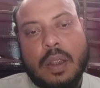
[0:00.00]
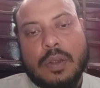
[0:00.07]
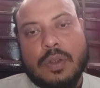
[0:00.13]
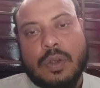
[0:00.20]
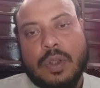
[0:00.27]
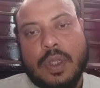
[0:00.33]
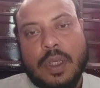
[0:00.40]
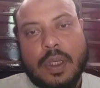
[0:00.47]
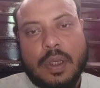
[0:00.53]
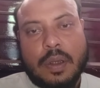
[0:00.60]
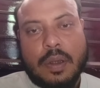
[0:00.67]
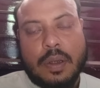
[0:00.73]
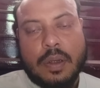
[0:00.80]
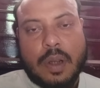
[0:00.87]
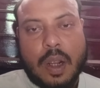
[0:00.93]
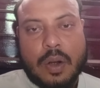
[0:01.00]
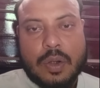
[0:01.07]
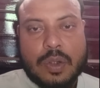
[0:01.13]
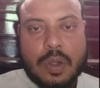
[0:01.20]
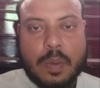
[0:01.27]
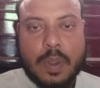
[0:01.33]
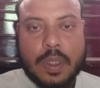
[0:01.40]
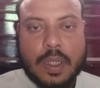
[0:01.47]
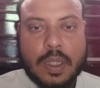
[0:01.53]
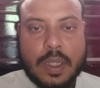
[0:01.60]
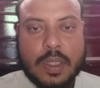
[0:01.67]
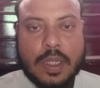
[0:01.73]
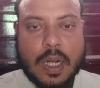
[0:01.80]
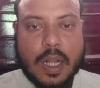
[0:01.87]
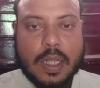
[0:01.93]
যদি কারোর সমাধানটা
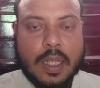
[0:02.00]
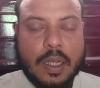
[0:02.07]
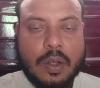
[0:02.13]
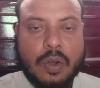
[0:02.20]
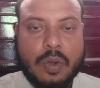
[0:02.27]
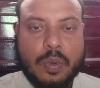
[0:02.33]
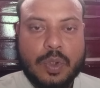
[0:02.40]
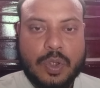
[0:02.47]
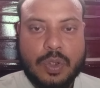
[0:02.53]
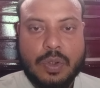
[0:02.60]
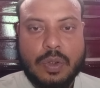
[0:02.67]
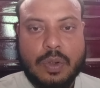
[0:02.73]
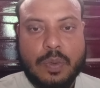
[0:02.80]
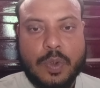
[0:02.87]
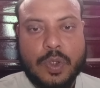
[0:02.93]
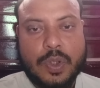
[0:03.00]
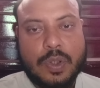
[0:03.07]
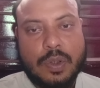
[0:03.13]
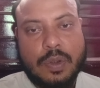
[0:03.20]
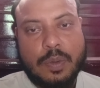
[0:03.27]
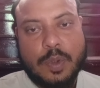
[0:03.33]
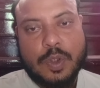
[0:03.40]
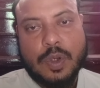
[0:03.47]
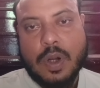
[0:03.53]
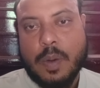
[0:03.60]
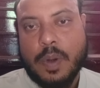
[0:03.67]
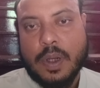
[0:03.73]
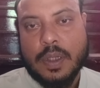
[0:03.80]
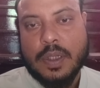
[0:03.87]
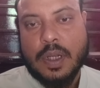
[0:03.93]
জানা থাকে অবশ্যই অবশ্যই অবশ্যই
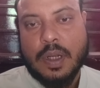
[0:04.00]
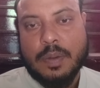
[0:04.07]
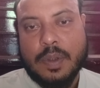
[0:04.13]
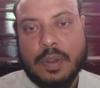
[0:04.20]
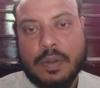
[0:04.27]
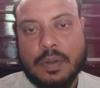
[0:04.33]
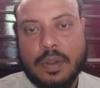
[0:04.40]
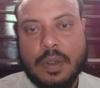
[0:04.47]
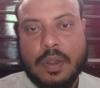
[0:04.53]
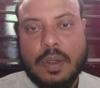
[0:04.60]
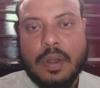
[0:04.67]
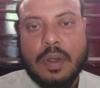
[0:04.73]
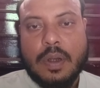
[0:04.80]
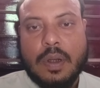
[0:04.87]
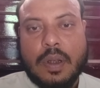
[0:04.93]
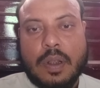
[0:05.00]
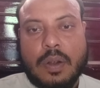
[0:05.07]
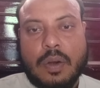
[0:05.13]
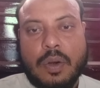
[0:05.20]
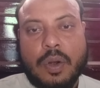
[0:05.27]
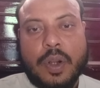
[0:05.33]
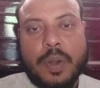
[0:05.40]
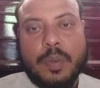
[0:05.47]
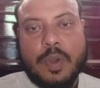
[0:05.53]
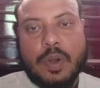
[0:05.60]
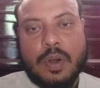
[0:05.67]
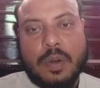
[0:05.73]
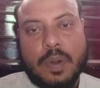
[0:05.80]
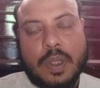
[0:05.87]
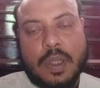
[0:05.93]
আমাকে জানাবেন অগ্রিম
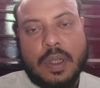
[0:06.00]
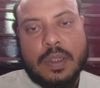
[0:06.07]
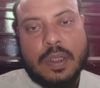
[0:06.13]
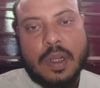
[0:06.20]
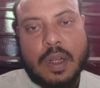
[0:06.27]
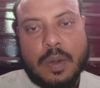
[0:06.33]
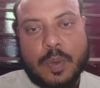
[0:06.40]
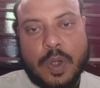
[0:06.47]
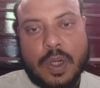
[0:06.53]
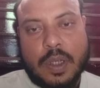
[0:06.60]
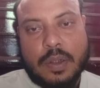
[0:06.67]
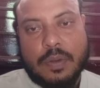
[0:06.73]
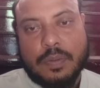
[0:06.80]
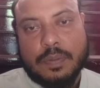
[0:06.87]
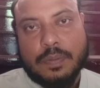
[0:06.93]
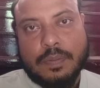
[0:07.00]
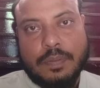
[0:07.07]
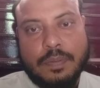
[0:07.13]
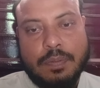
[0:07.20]
ধন্যবাদ আসসালামু আলাইকুম